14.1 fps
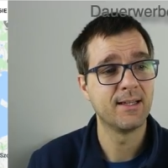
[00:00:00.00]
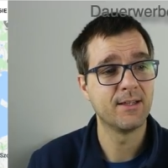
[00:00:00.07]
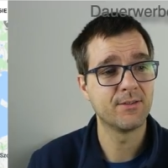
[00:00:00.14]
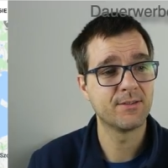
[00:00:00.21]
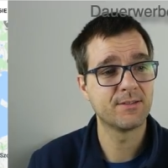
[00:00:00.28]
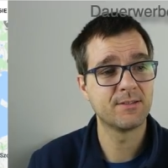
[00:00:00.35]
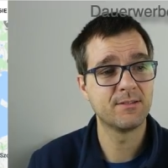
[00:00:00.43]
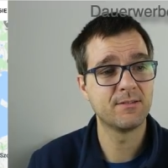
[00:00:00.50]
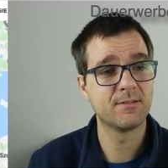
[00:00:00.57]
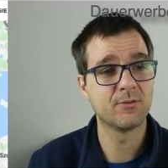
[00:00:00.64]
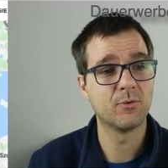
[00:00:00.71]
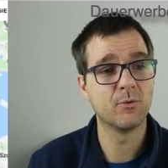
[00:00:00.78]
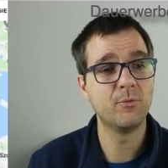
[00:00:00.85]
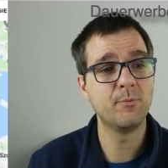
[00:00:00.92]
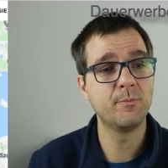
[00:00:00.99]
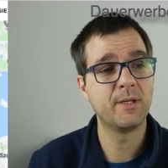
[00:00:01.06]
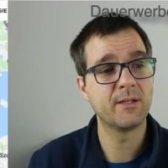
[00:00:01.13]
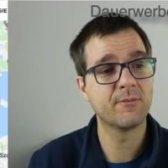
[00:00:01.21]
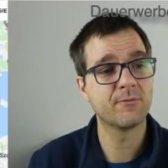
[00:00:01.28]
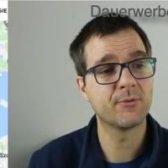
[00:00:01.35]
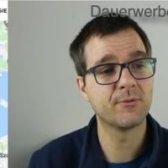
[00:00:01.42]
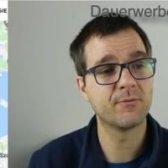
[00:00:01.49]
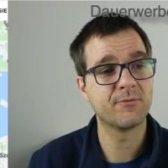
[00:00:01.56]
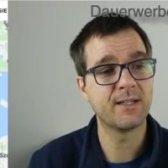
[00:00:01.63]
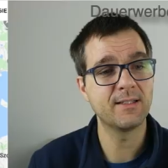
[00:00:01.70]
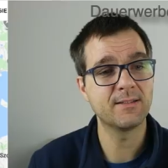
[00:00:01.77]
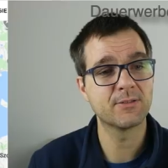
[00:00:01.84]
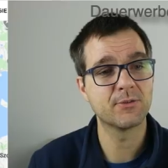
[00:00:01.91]
Also es sind Unmengen von
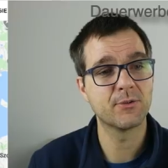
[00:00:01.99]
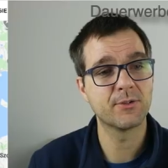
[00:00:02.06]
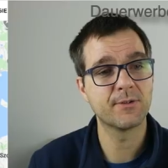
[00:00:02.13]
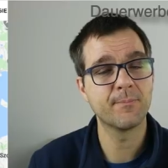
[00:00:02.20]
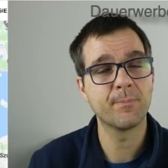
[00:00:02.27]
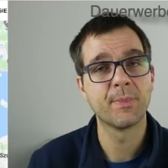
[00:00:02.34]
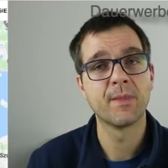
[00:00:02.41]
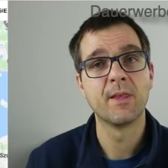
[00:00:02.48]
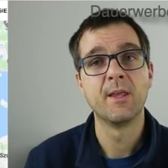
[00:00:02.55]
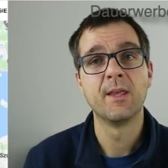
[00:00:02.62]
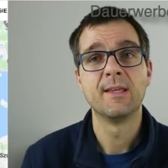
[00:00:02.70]
Fahrzeugen.